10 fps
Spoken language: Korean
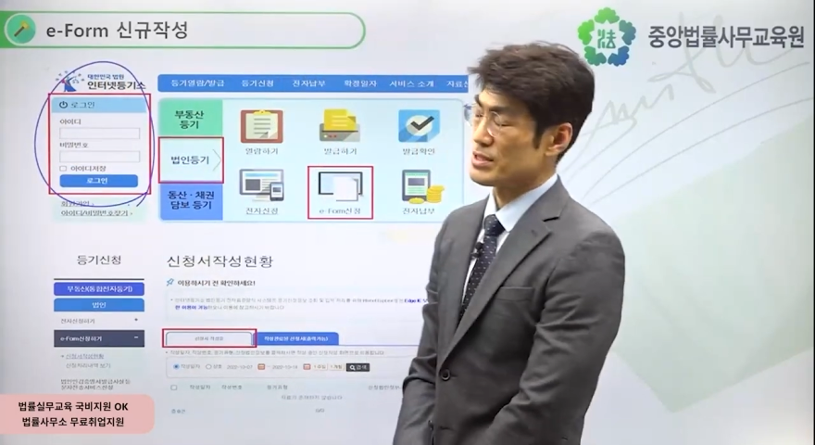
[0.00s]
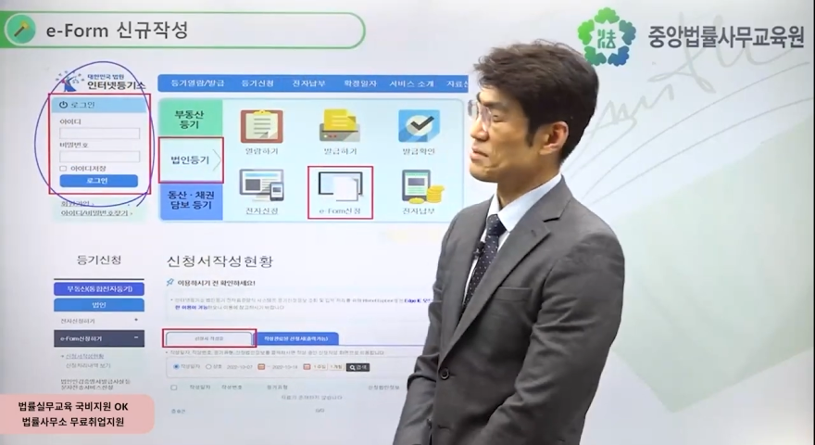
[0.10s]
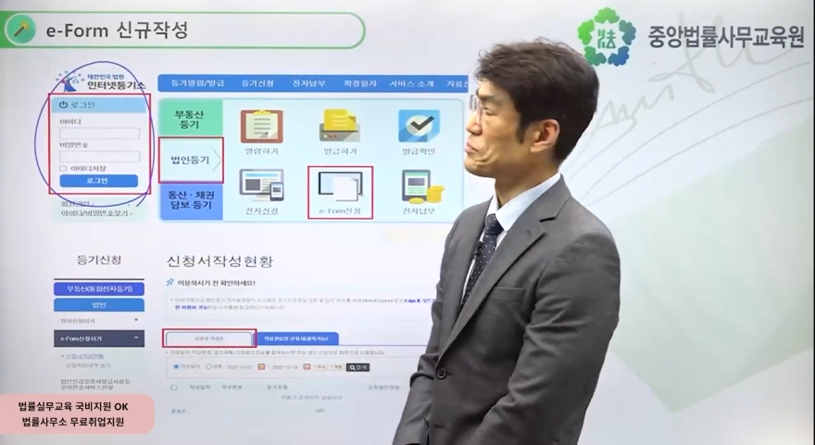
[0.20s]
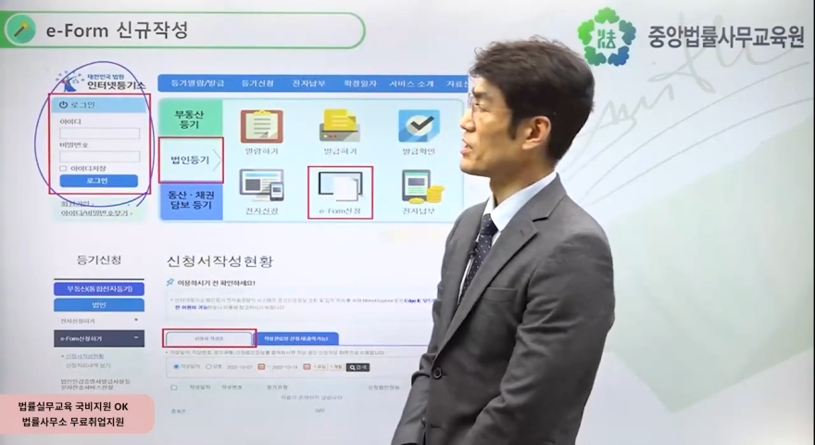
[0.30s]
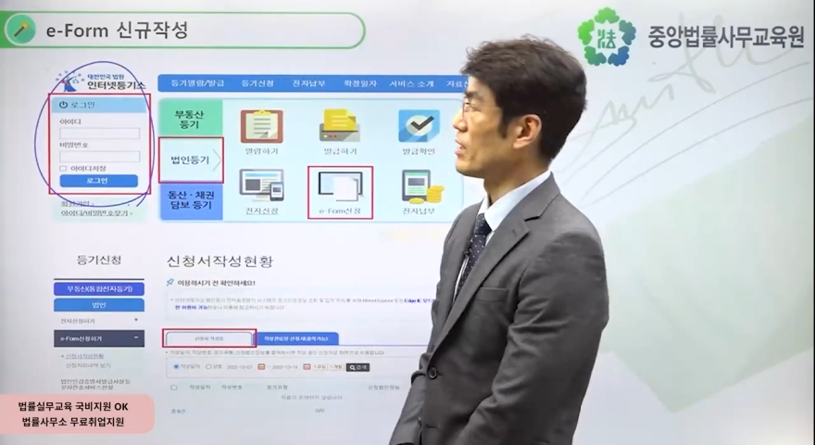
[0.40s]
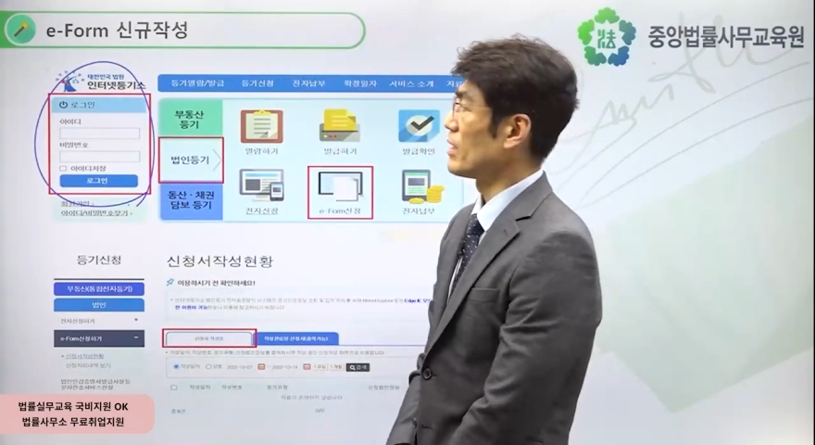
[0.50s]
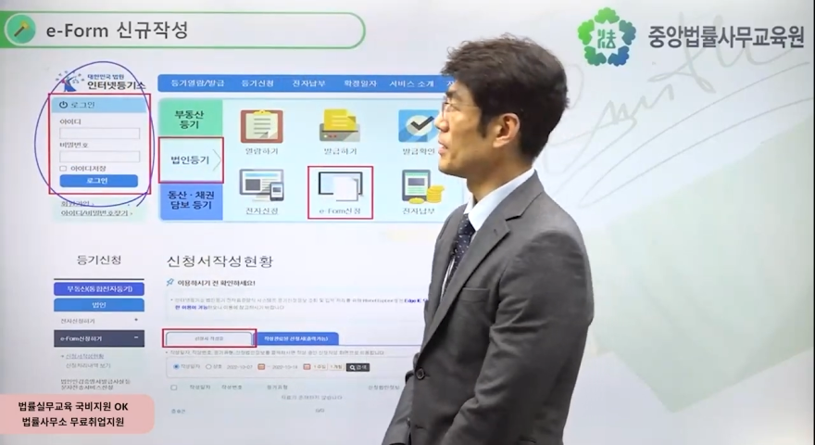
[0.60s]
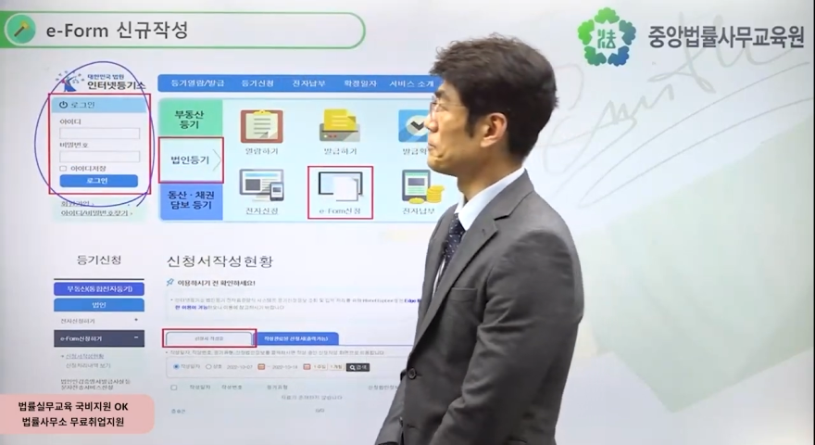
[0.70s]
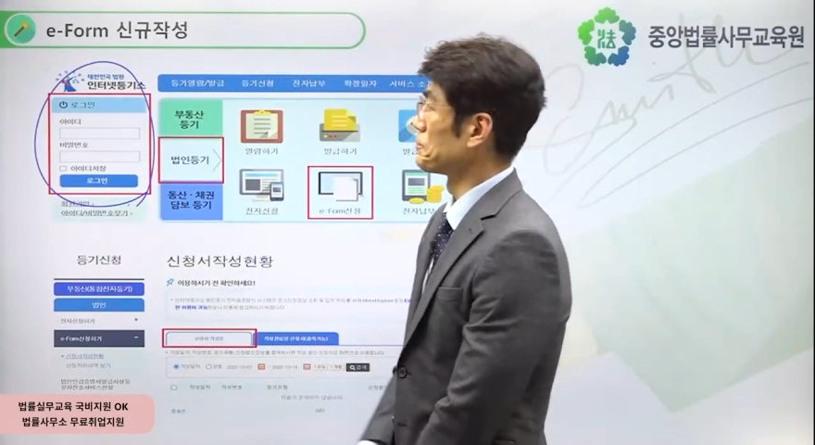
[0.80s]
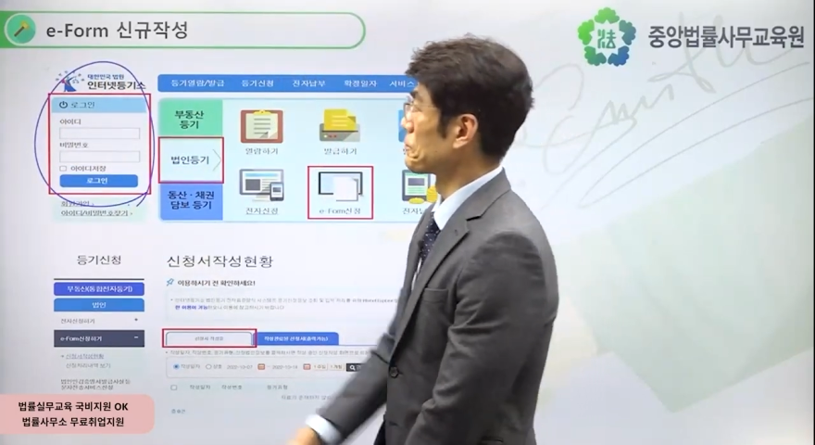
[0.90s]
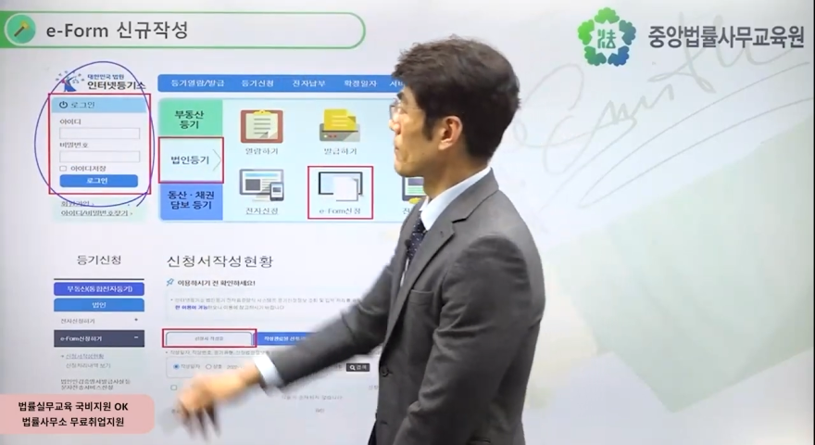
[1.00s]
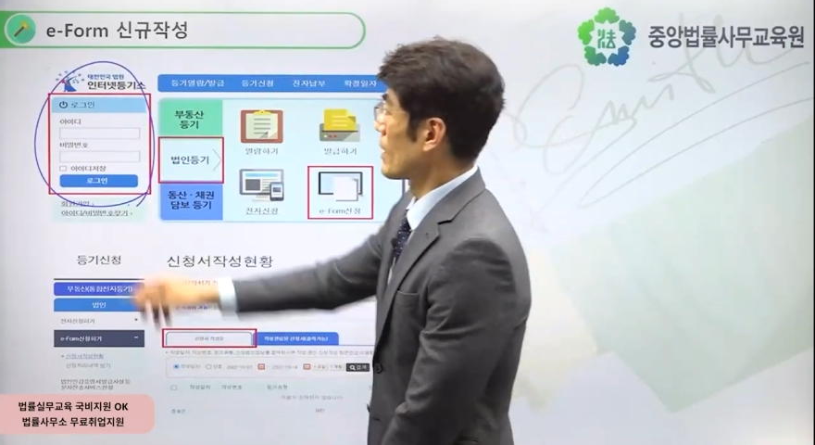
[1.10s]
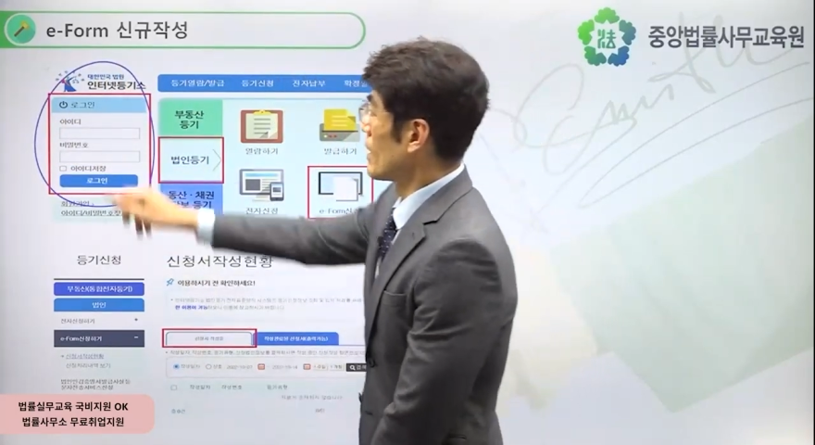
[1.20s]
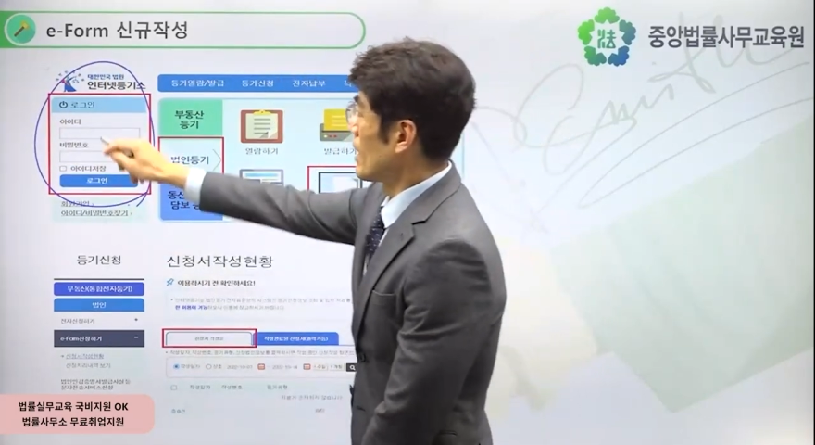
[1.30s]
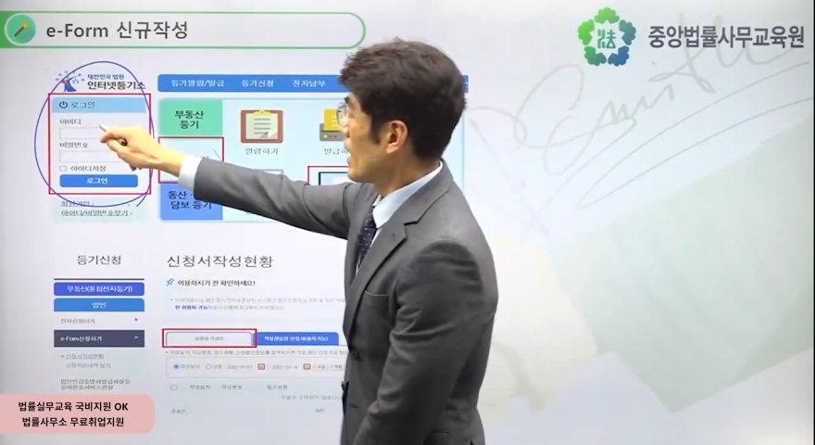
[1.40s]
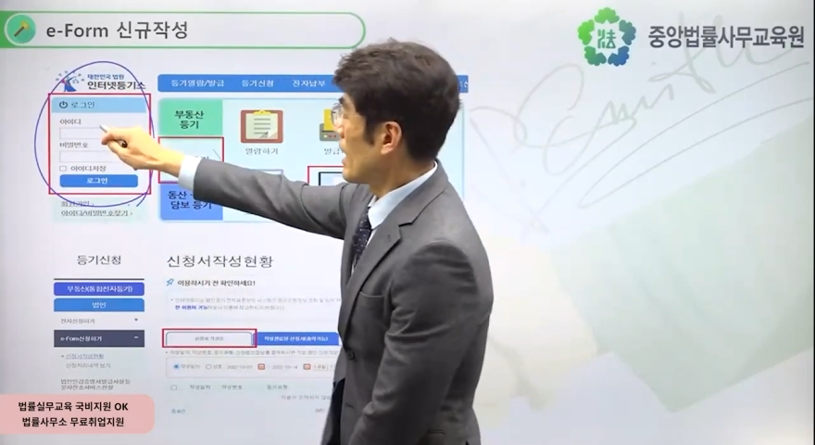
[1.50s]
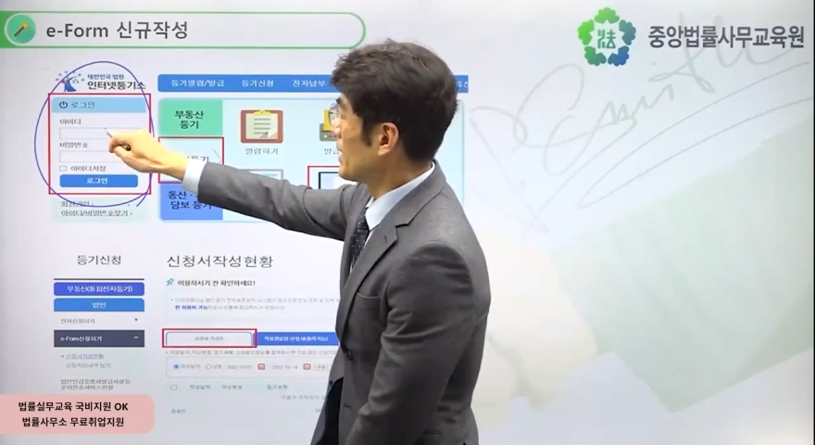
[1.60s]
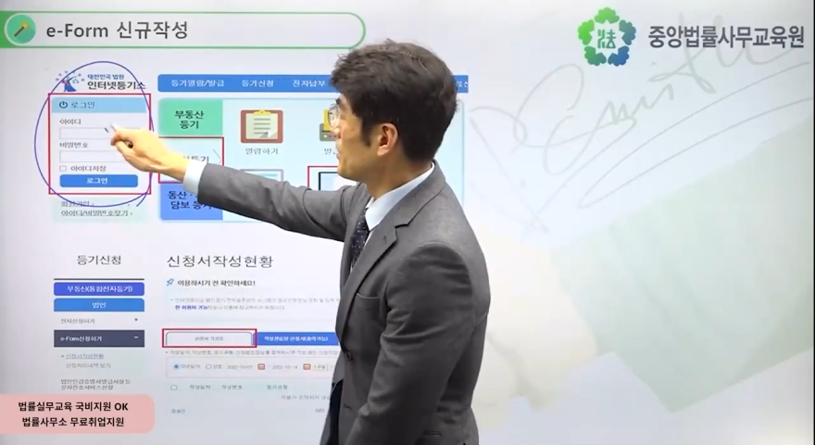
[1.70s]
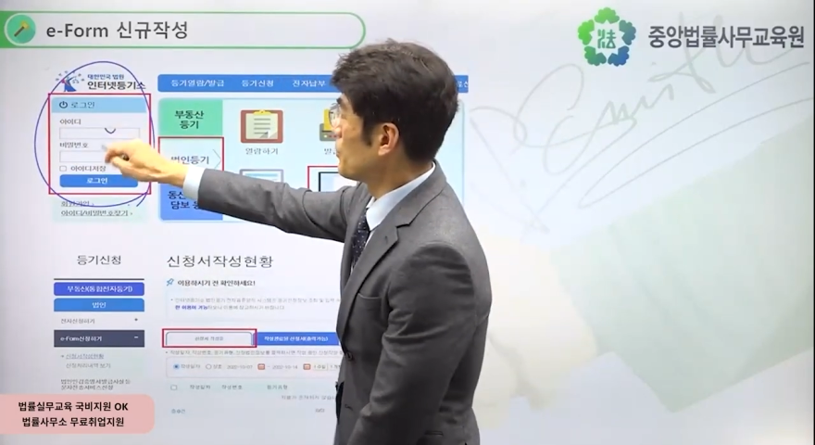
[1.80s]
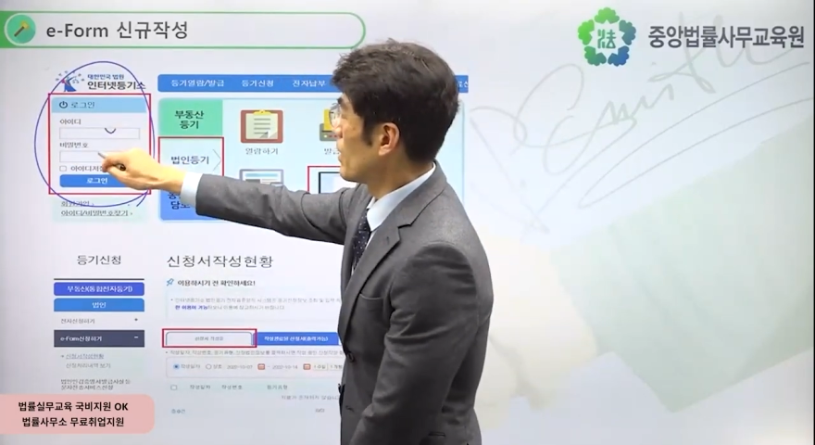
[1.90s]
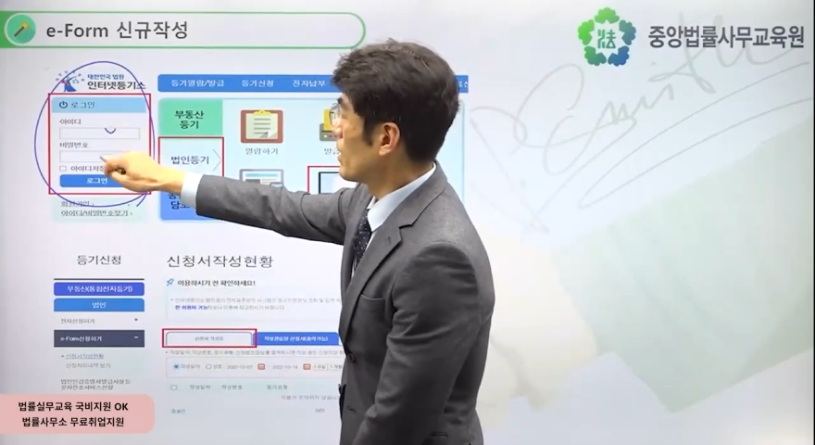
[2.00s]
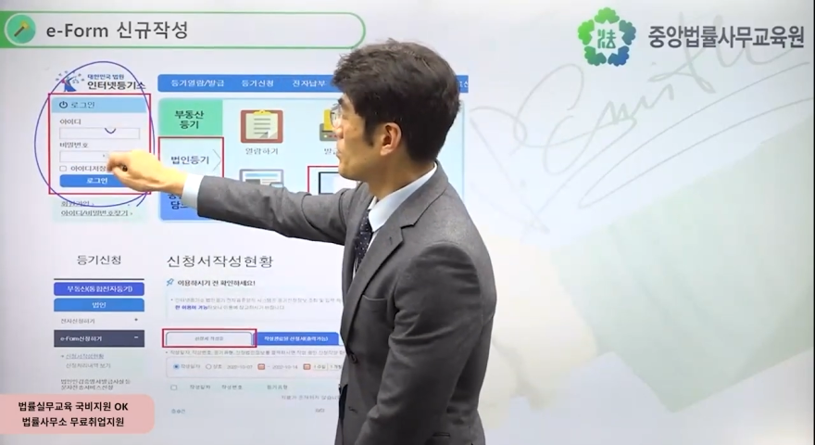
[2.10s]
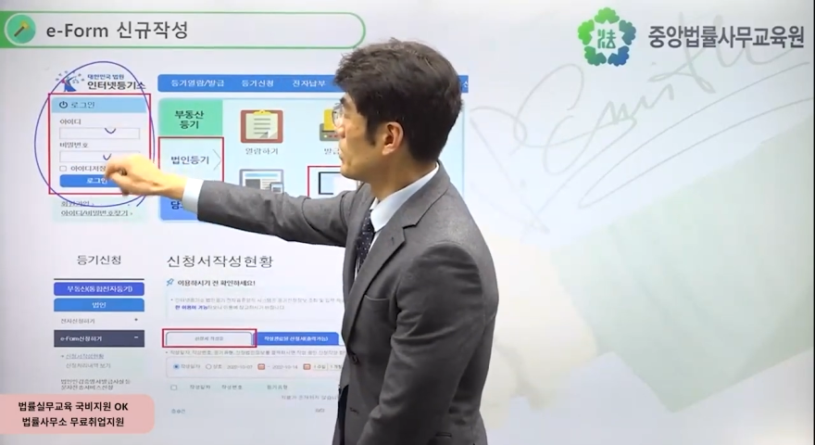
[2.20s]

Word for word: 있습니다. 아이디와